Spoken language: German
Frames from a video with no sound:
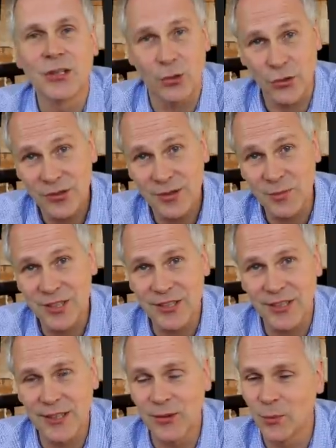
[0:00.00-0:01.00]
kostet mich
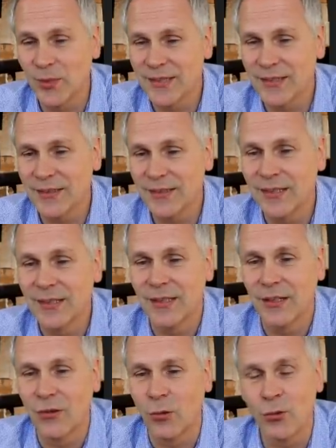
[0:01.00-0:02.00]
der Kilometer
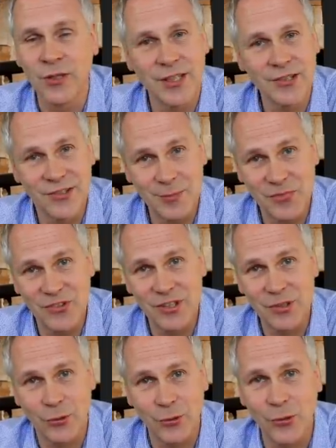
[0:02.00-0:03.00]

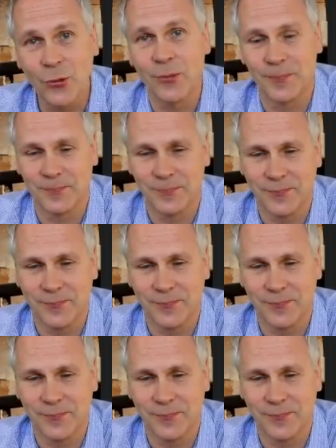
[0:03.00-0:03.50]
170 Euro.